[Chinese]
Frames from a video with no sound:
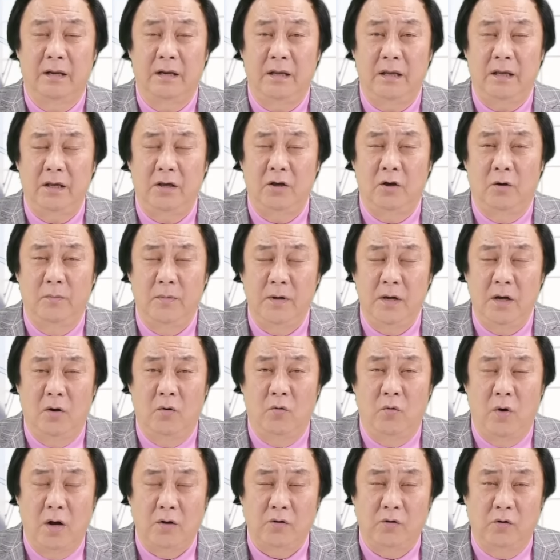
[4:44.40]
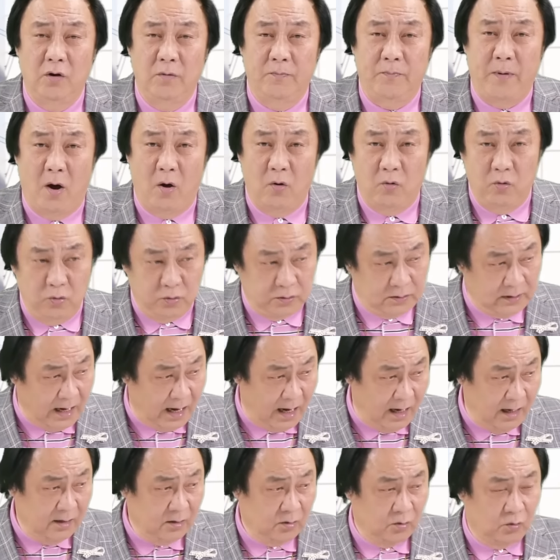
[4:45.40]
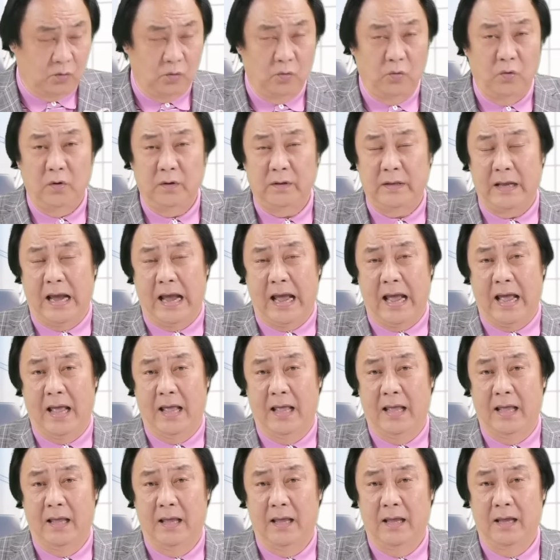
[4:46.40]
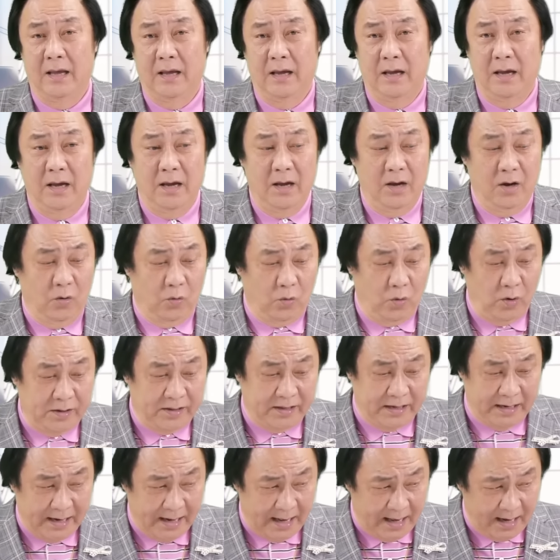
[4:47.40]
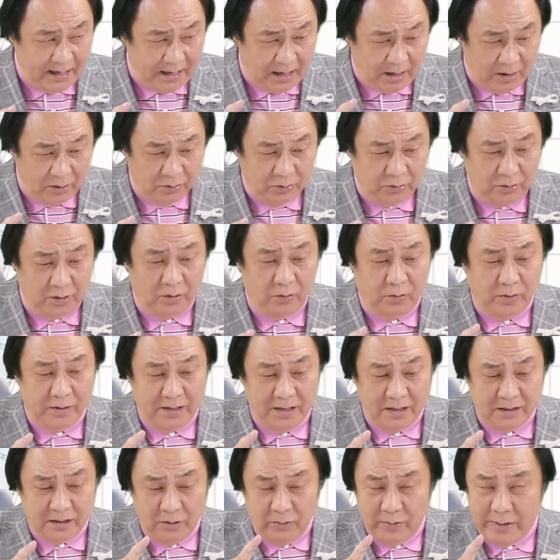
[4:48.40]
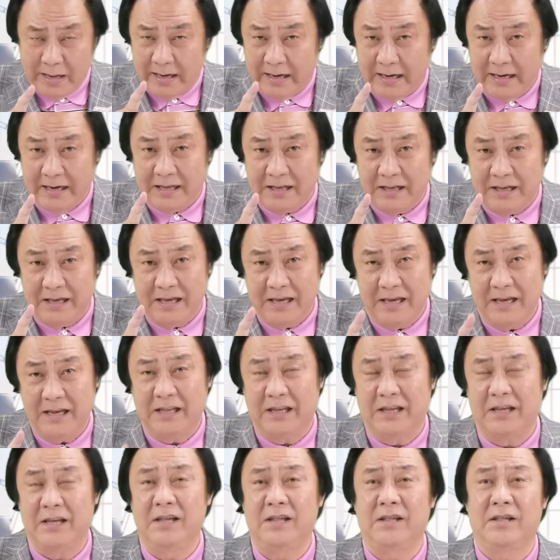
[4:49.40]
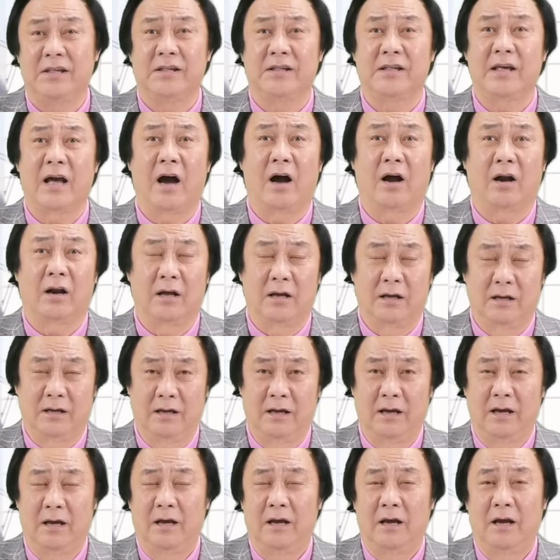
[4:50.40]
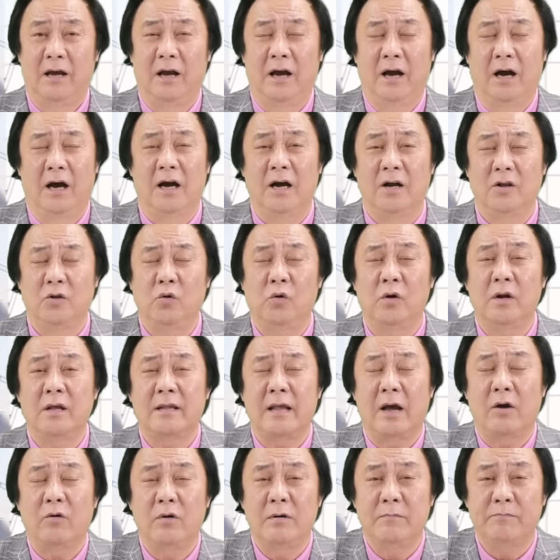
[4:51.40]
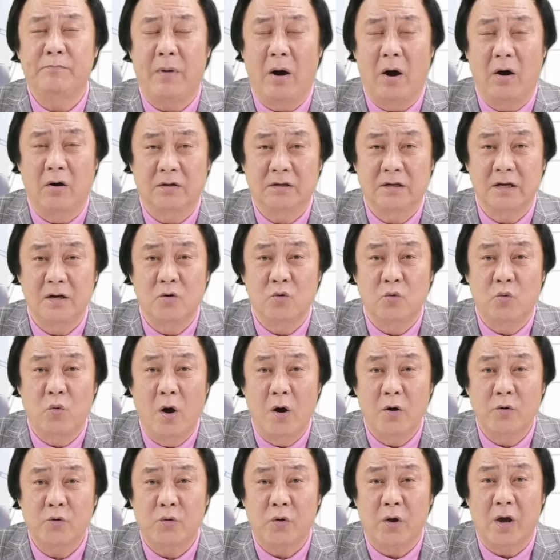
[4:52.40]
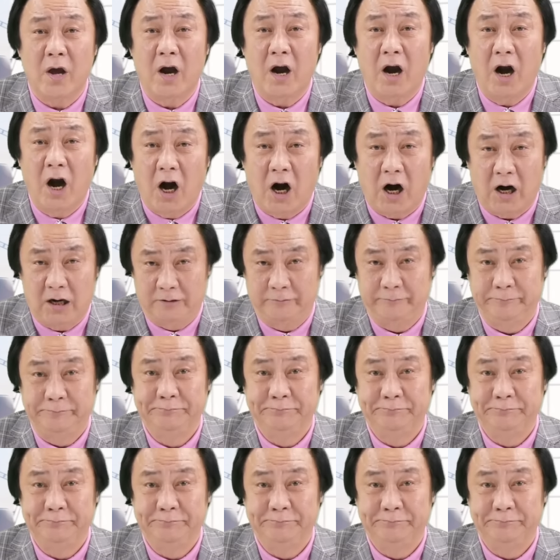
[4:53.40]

你有没有王彤的保护差很多的？我简单告诉你，我今天稍微再给你提提醒一下好了。很多人在问宝盛光学二。